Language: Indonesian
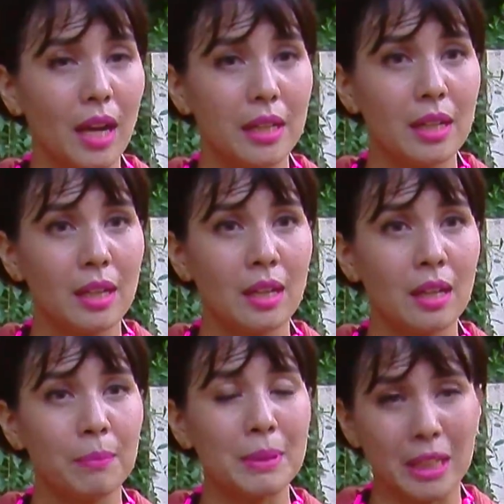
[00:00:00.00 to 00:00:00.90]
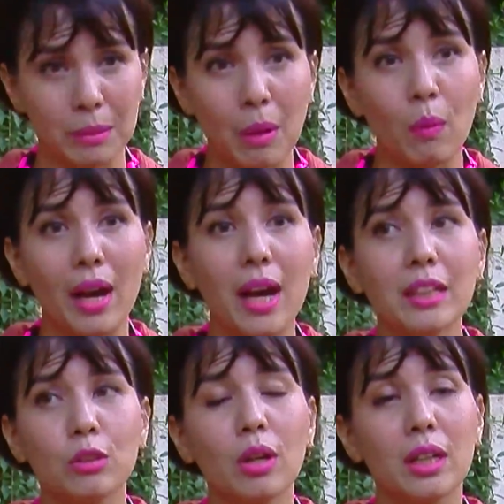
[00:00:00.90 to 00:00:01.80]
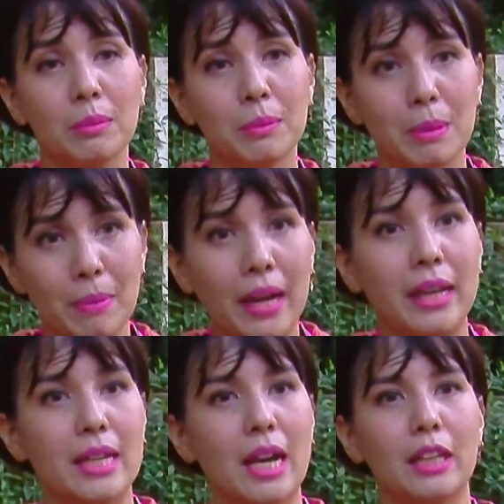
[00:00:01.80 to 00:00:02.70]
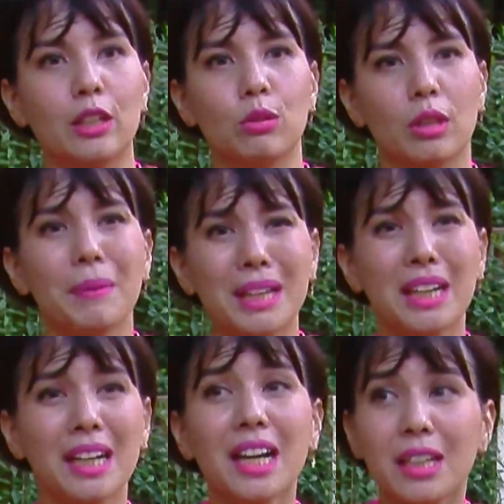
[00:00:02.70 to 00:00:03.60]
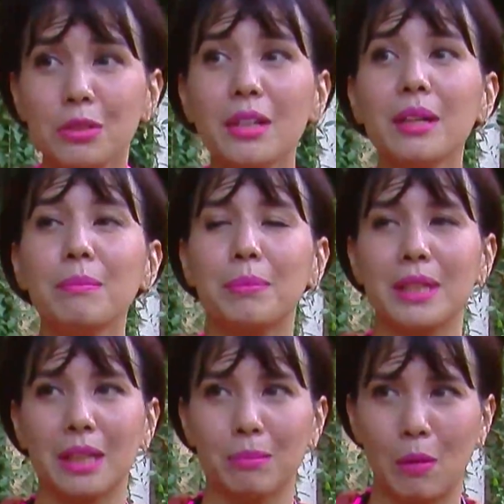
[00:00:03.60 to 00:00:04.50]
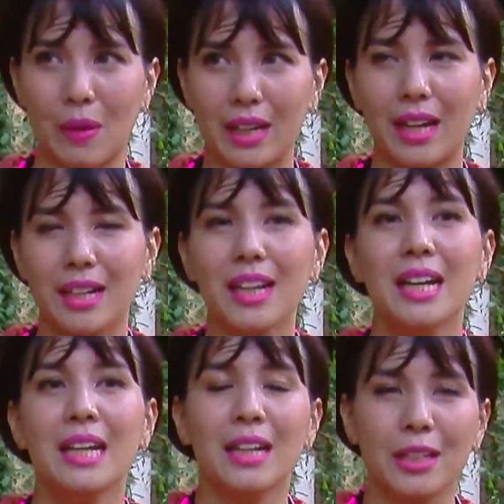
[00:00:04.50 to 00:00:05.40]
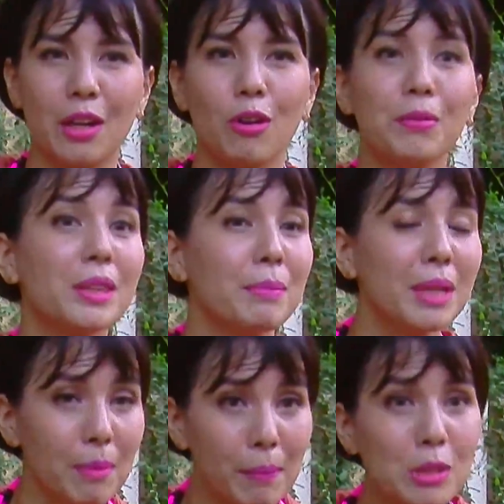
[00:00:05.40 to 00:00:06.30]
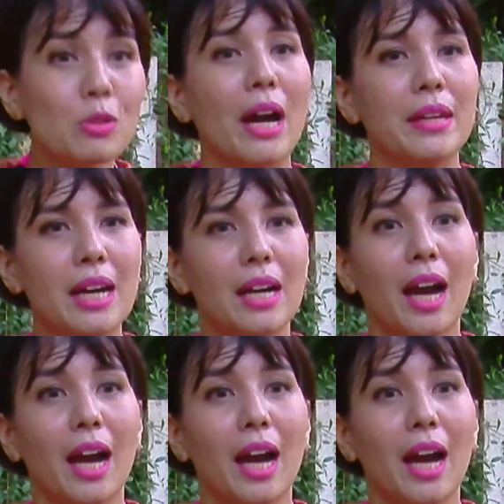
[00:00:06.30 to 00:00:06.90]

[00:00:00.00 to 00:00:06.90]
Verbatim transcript: ada penyakit bawaan itu akan lebih berbahaya gitu. Tapi kadang-kadang ada juga yang penyakit bawaan ada kena covid tapi nggak apa-apa juga ada.